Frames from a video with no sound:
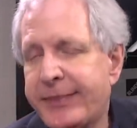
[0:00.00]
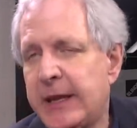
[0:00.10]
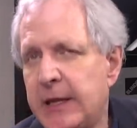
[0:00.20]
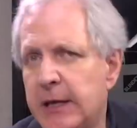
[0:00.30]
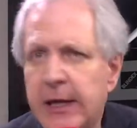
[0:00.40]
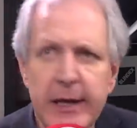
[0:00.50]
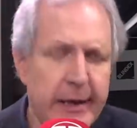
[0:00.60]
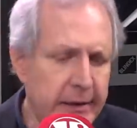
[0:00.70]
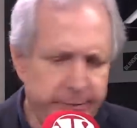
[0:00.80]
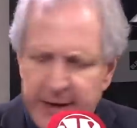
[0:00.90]
E, e é,
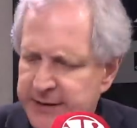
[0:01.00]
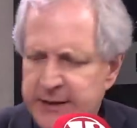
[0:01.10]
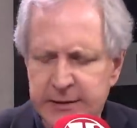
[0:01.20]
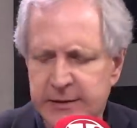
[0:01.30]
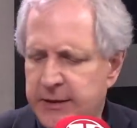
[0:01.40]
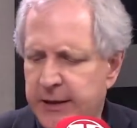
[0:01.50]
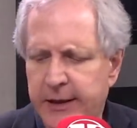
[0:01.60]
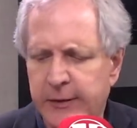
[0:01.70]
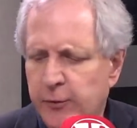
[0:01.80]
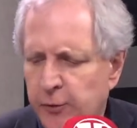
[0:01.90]
aí passa a
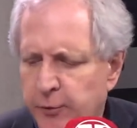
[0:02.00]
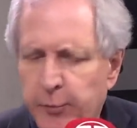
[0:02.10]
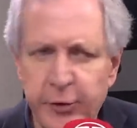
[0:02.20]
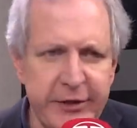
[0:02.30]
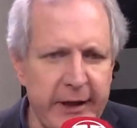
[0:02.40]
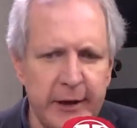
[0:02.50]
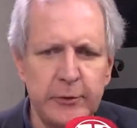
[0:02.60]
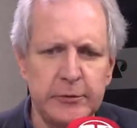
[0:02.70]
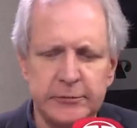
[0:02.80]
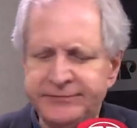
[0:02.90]
ser o
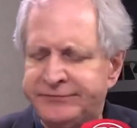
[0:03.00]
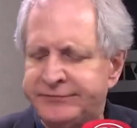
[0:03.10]
modelo